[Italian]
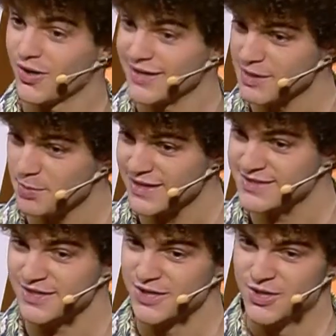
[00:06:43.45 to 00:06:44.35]
cade a
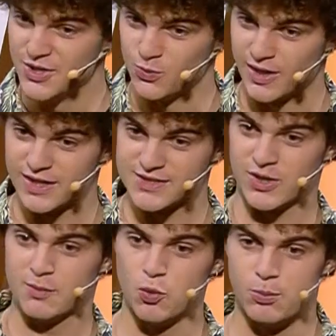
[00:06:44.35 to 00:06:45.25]
pezzi, una
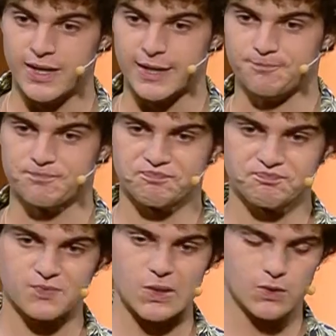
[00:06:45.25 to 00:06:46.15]
scuola pubblica,
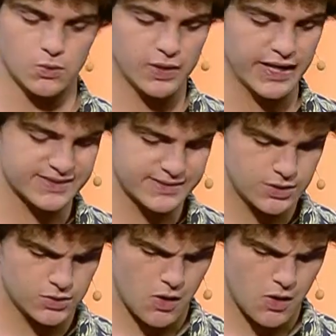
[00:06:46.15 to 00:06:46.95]
un classico.